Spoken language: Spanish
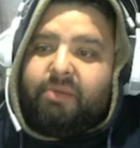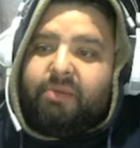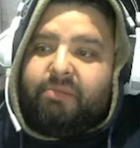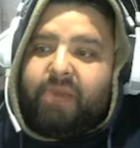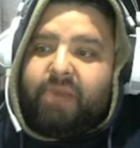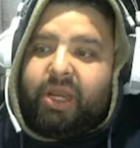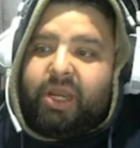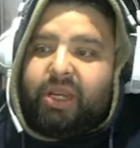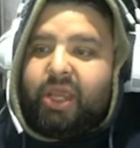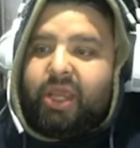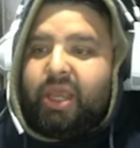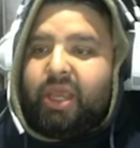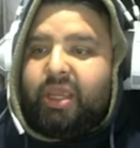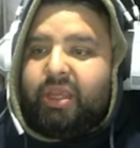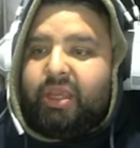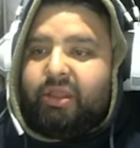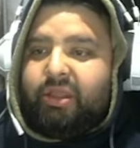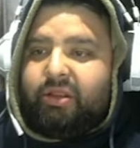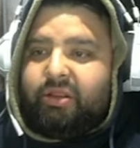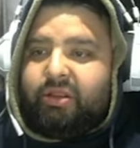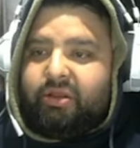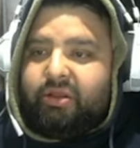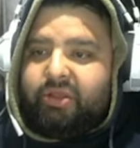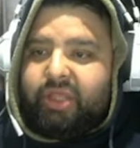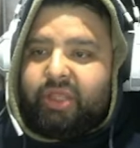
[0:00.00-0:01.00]
vale, ahí
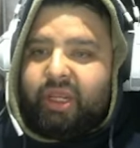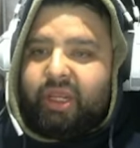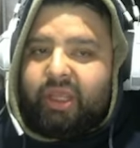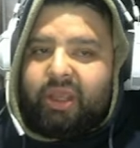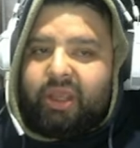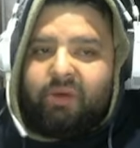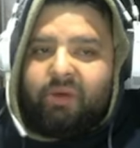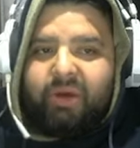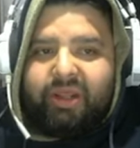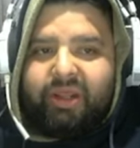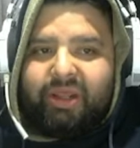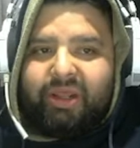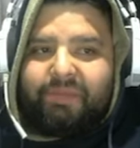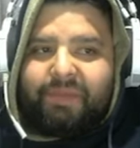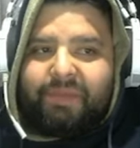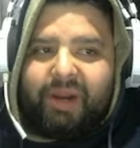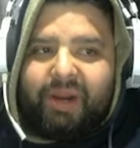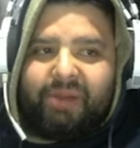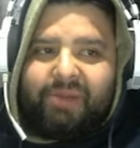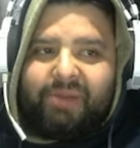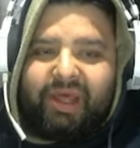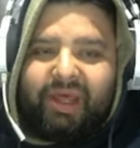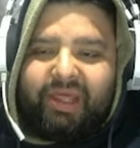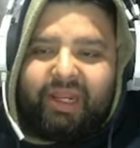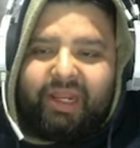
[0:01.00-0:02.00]
lo tienen que guardar para
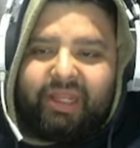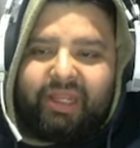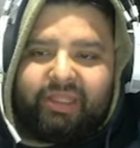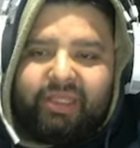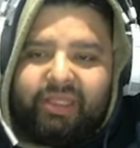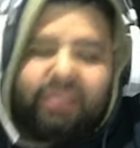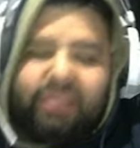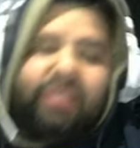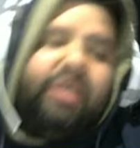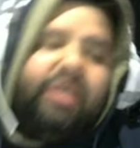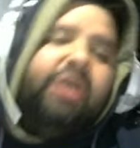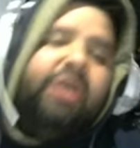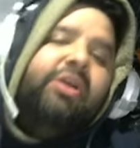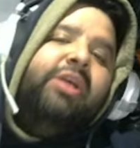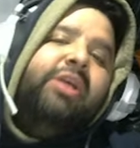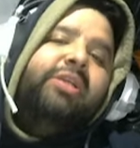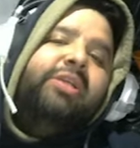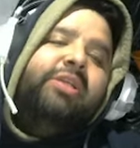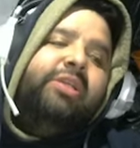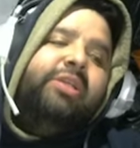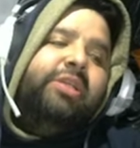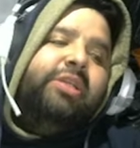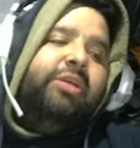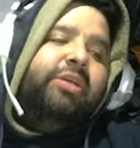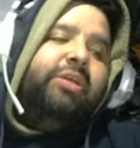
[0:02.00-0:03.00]
más adelante. Así que ahora
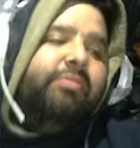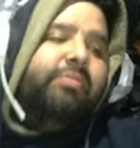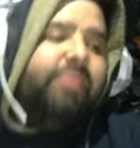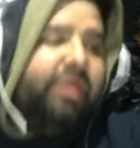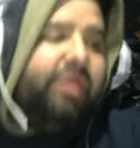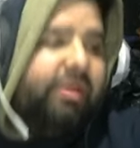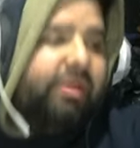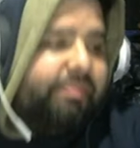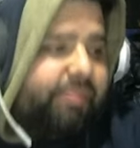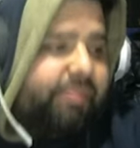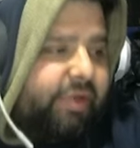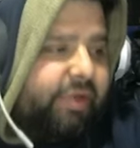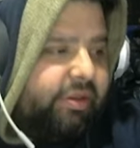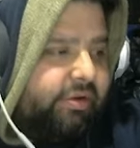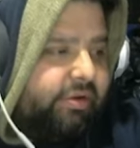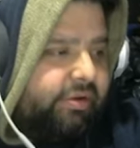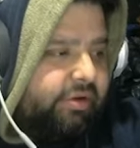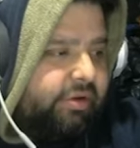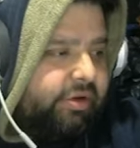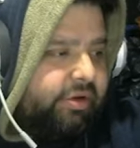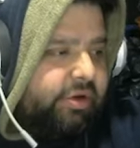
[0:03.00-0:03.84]
sí, chicos, me despido.